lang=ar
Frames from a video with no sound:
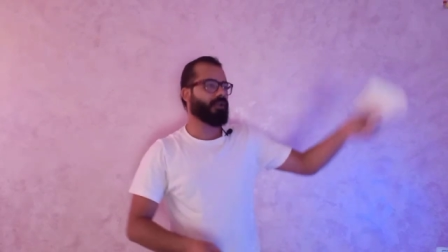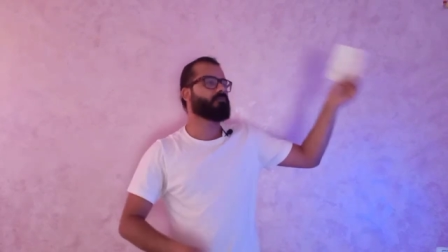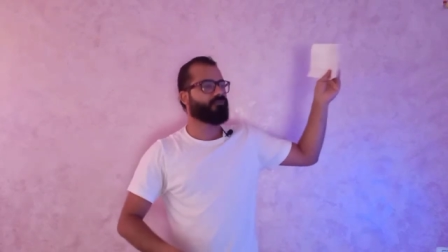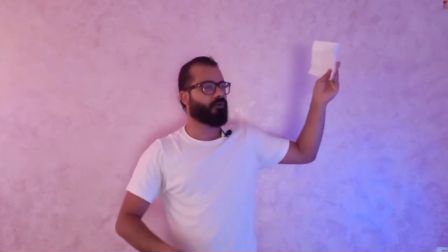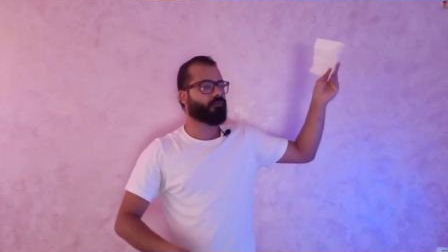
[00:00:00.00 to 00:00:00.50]

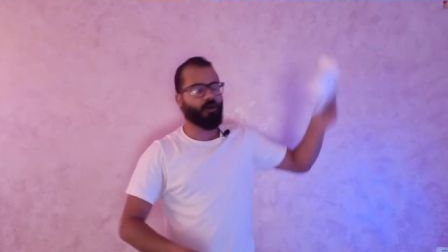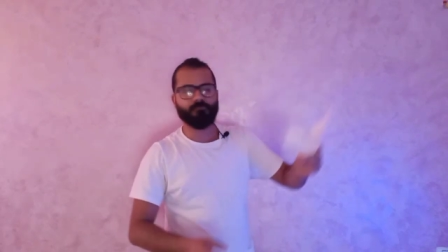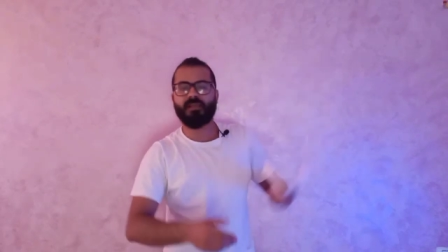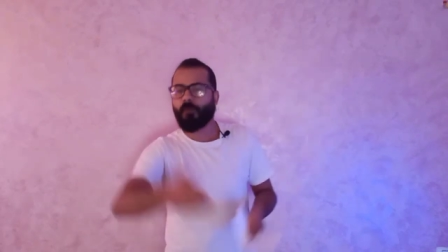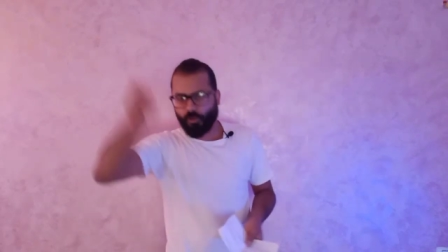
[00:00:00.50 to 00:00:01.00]
وتكلمني في
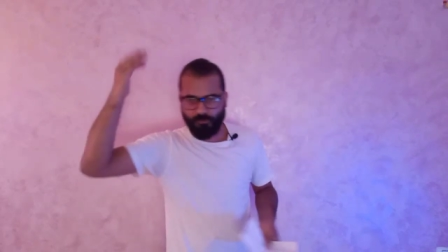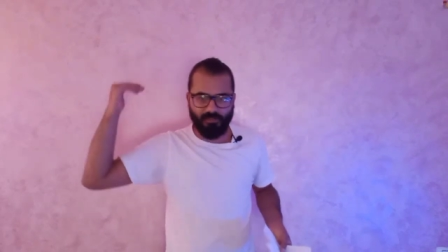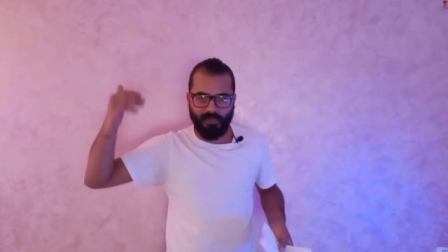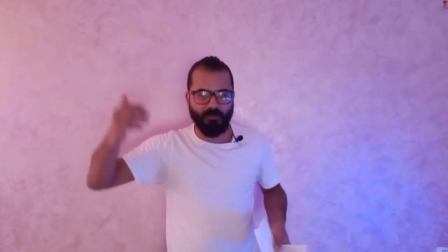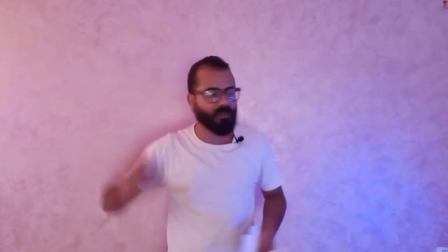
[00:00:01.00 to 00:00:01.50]
ارقام زي ما
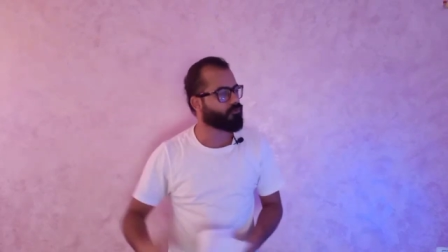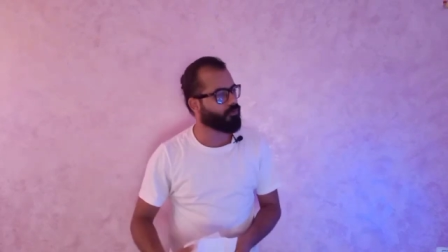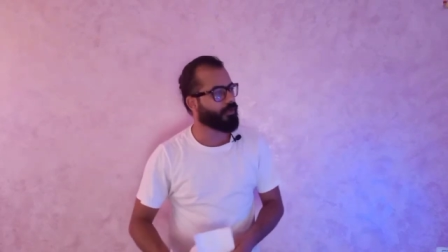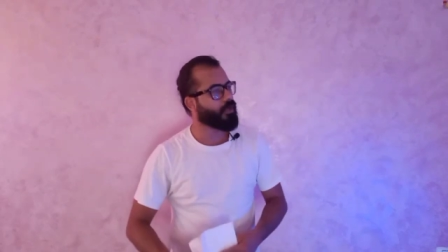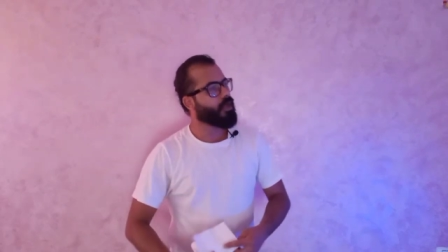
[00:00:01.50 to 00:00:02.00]
كنت بتتكلم كده
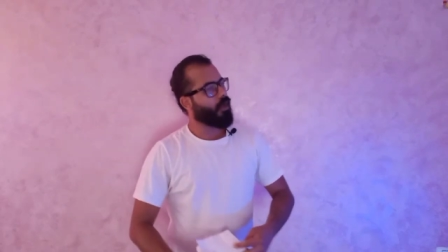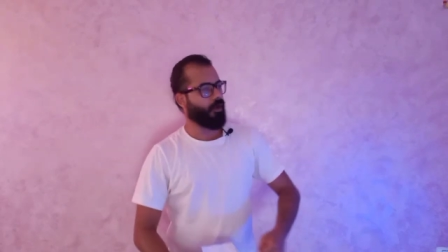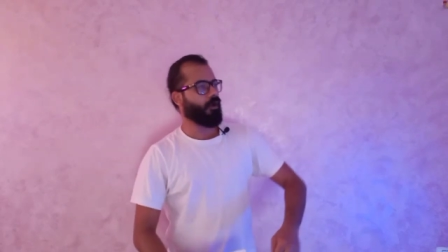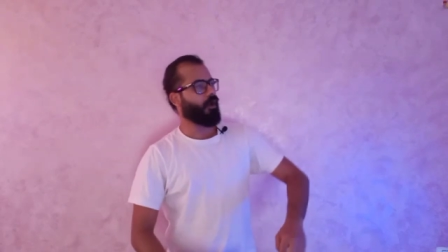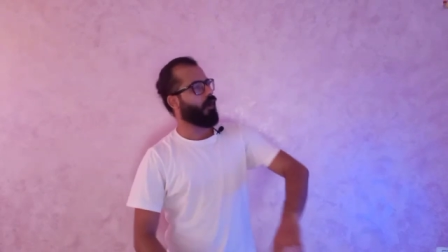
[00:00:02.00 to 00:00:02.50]
تقول لي
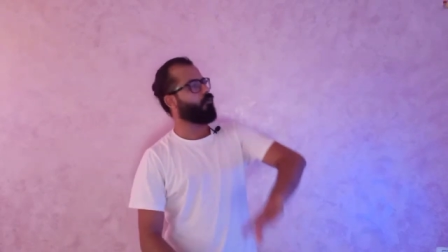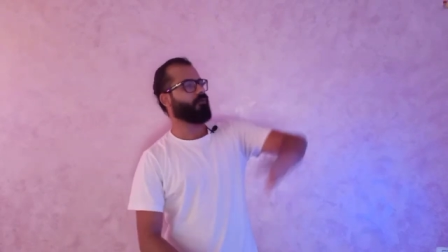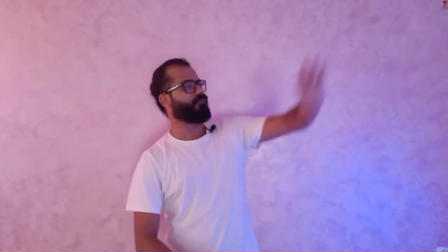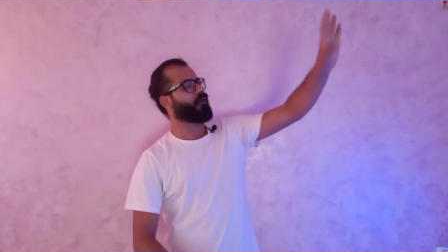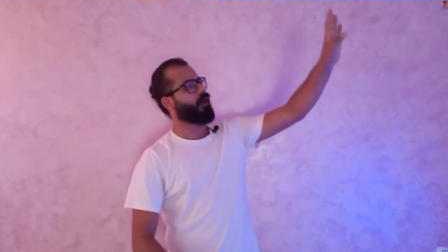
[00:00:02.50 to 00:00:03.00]
آه، اول